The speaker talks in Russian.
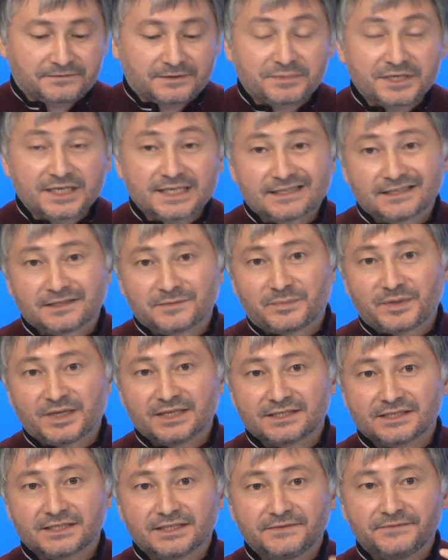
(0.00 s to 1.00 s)
Вообще этот
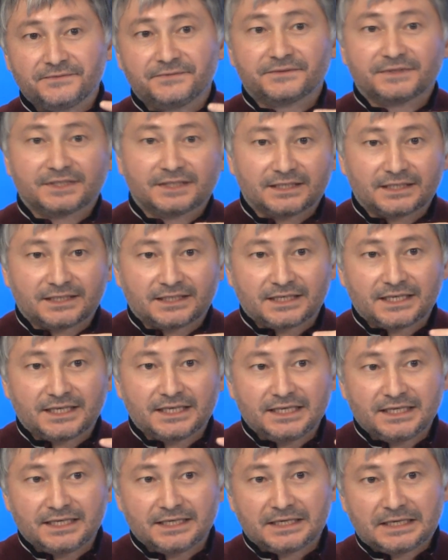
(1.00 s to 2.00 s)
призыв
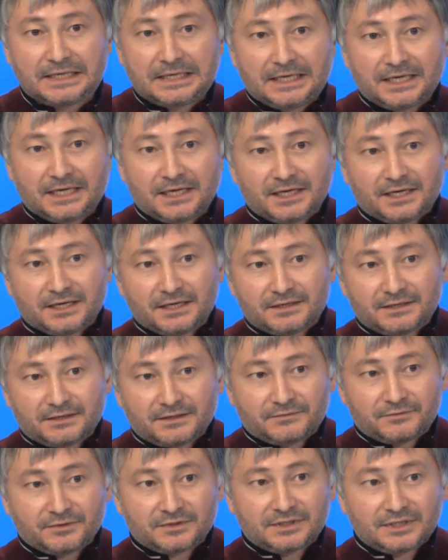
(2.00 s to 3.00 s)
и
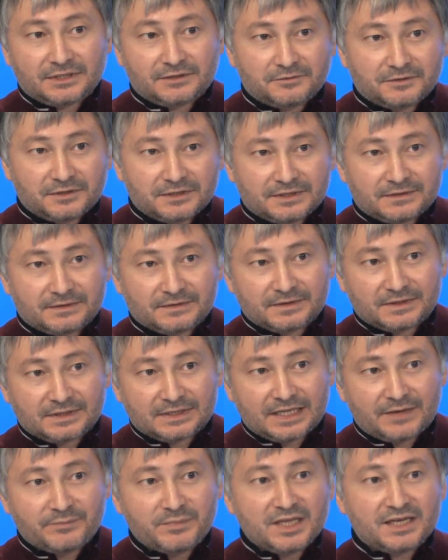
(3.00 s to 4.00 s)
а, вот такое
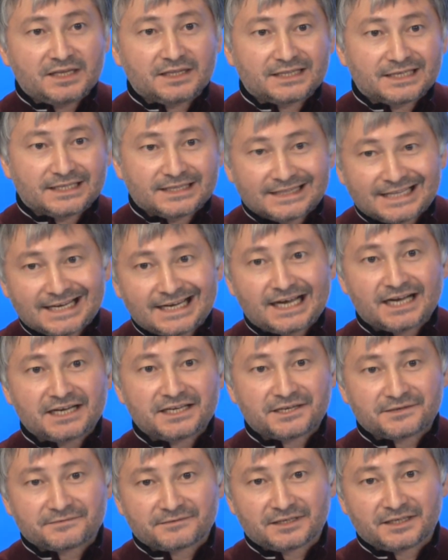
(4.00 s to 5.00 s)
намеренное
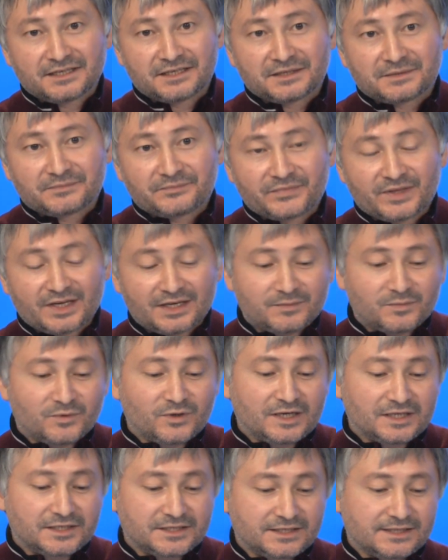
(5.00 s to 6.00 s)
накачивание да,
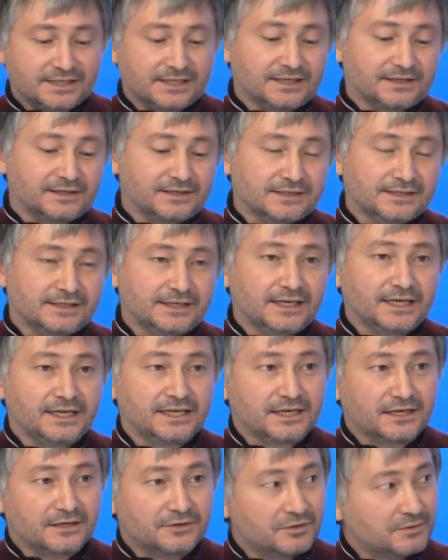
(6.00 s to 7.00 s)
мухаджирских
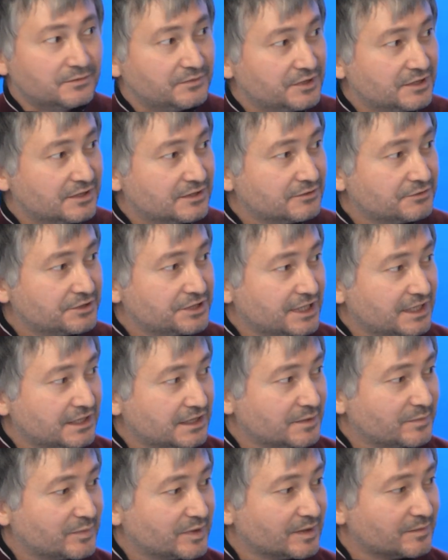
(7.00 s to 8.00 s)
настроений, оно не
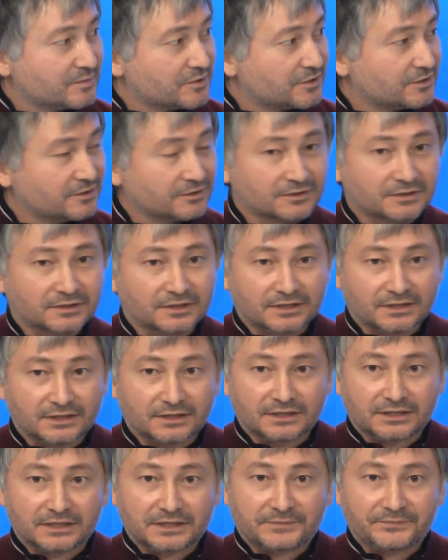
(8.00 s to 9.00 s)
случайно, потому что
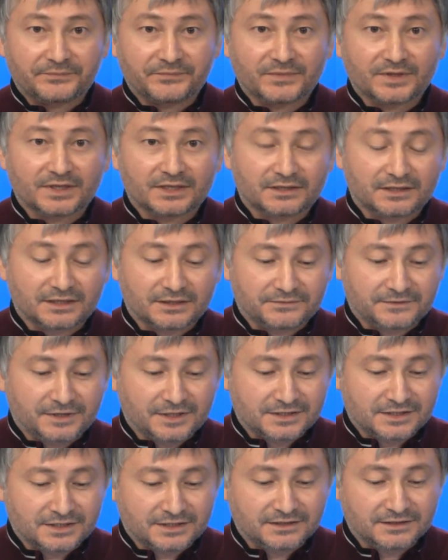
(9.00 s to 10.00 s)
а,
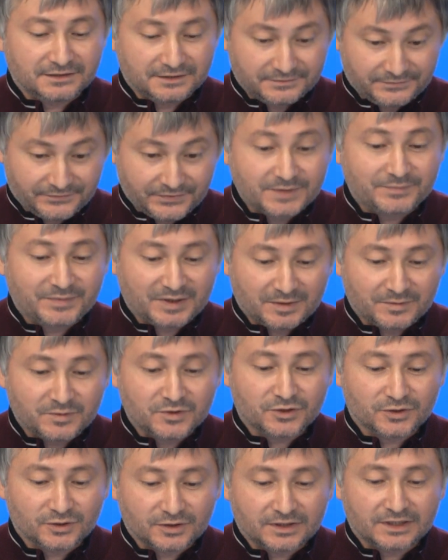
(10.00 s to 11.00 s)
Кавказ, э, потому
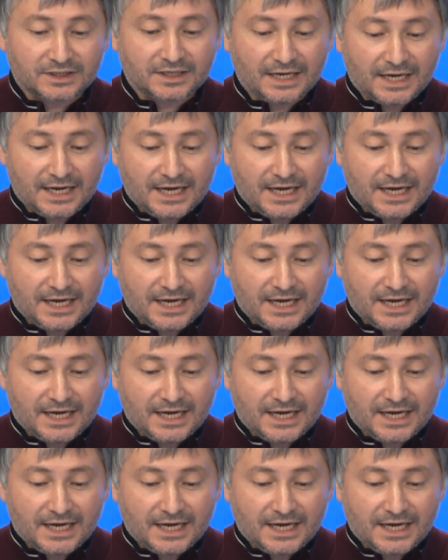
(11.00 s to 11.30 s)
что